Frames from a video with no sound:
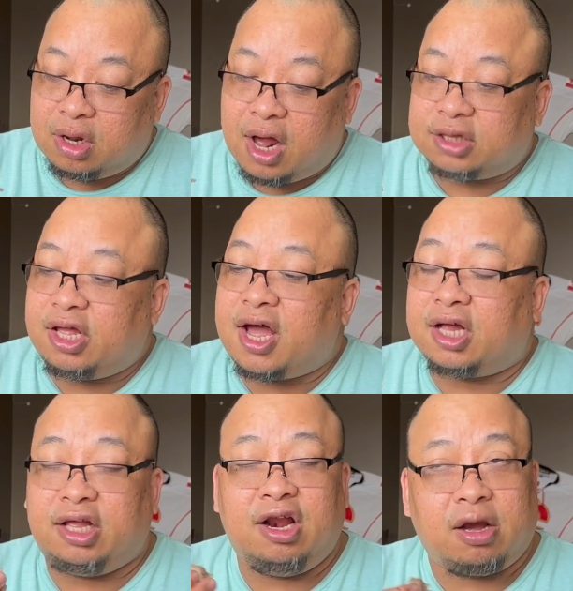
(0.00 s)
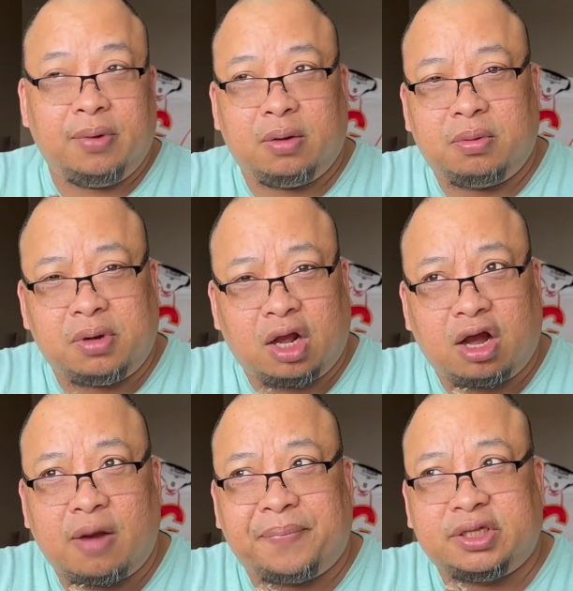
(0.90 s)
hati-hati na kami naman
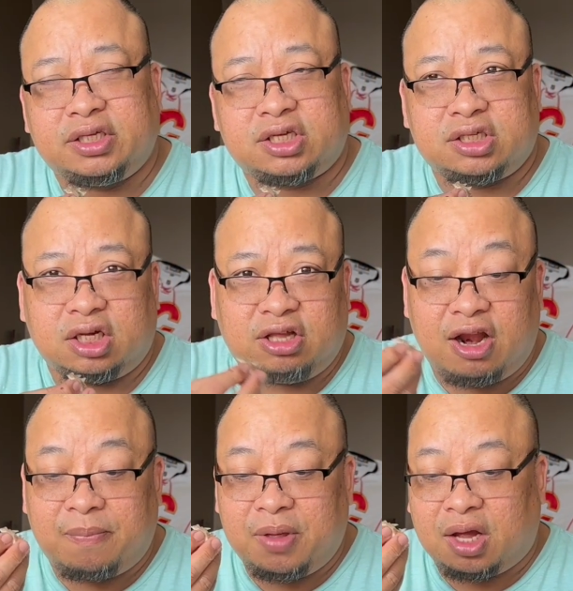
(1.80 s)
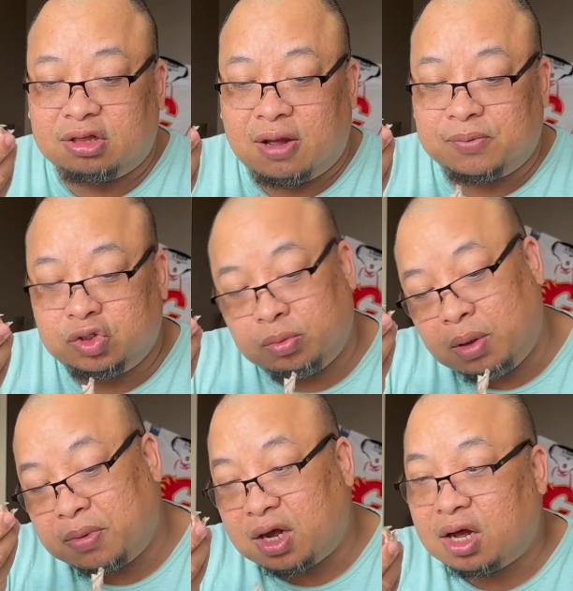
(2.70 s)
magkakapatid sa isang tilapia. Tapos yung
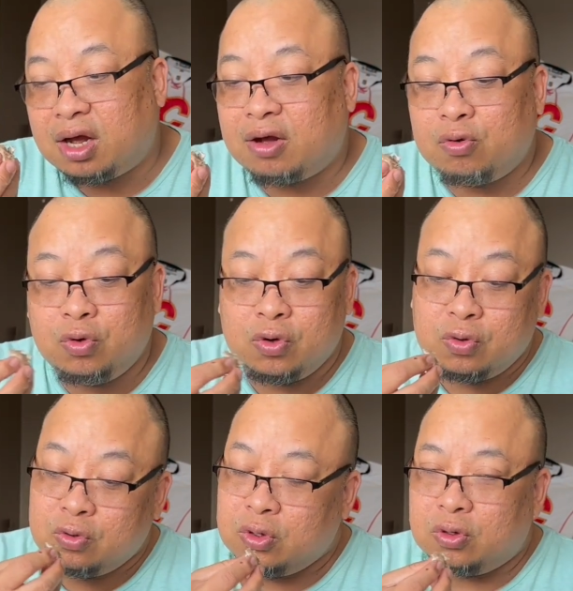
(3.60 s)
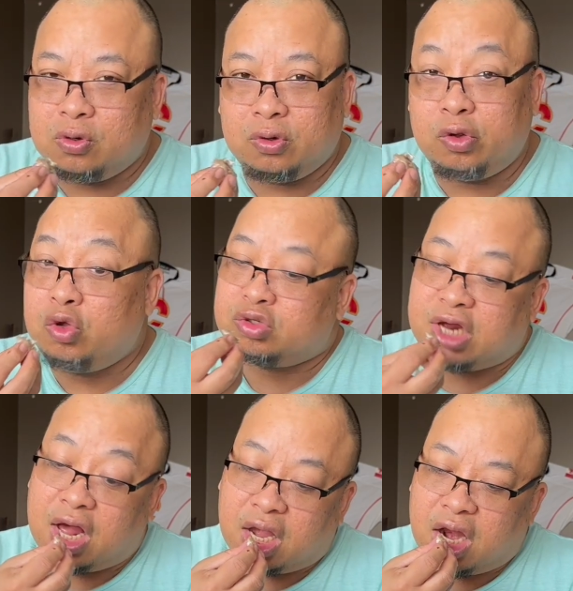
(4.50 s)
may mga ulo-ulo, yun yung
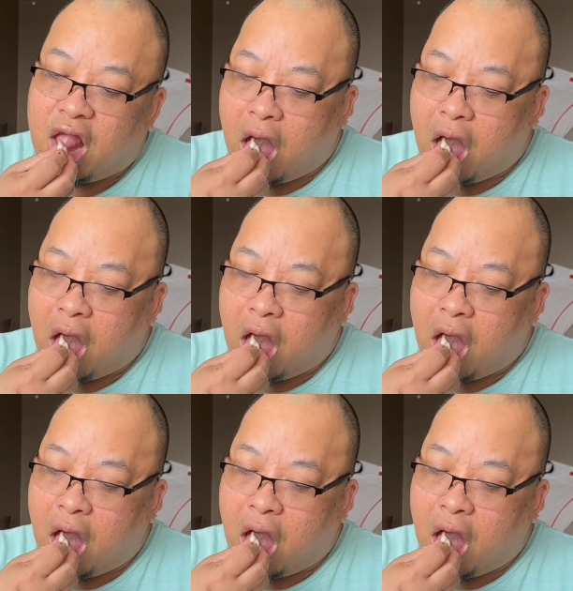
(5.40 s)
sa akin.